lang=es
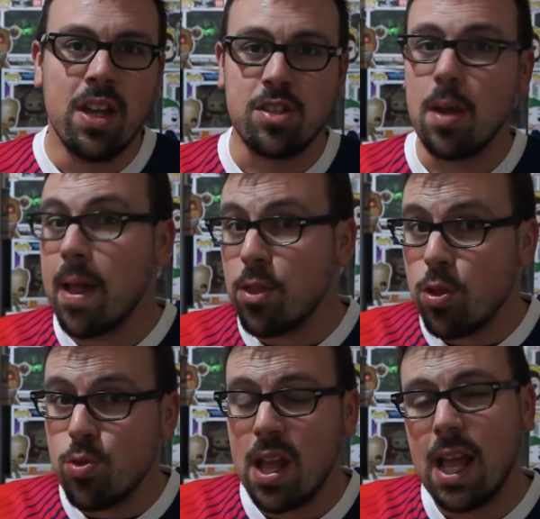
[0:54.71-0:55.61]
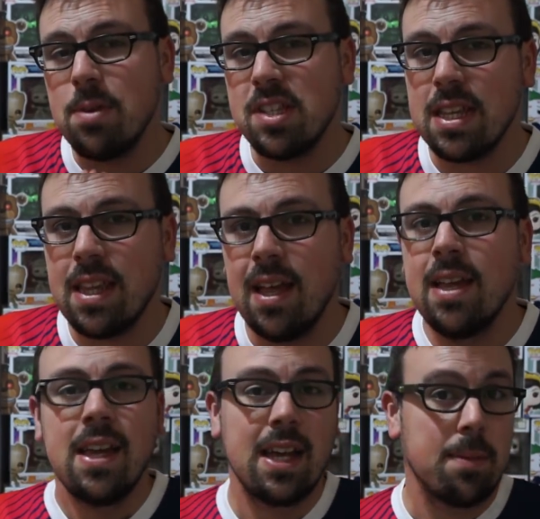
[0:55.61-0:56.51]
Estoy hablando de una camiseta
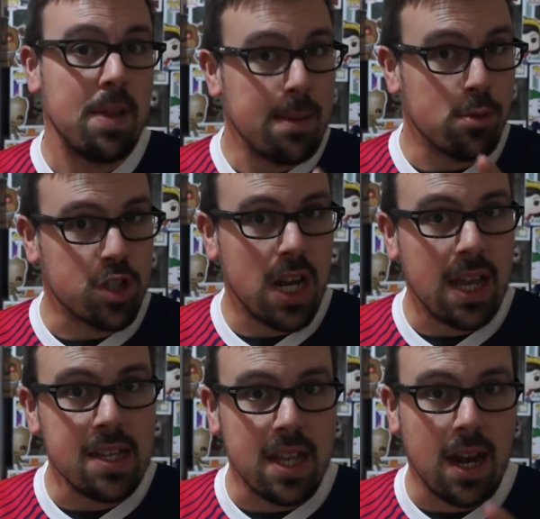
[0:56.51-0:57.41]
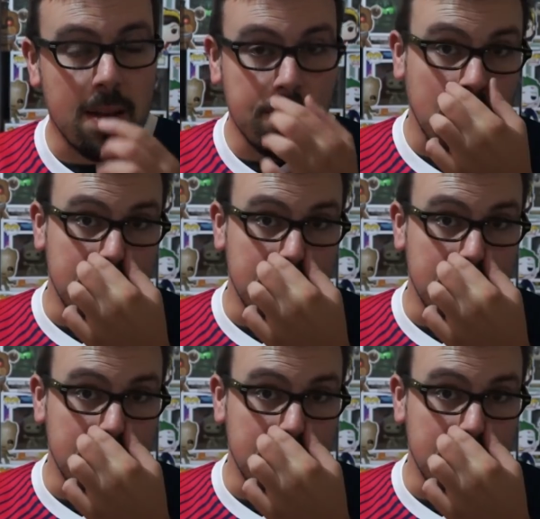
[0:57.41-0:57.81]
que también la mostré en Instagram,